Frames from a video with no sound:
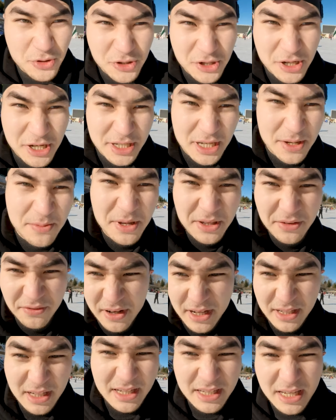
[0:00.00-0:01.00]
тоже,
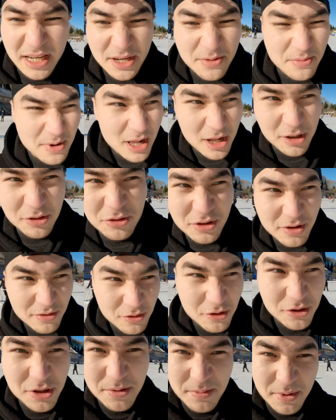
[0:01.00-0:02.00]
заметьте, в Казахстане мало кто
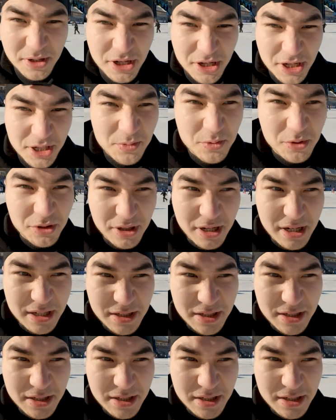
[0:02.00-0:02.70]
новогоднее обращение смотрит,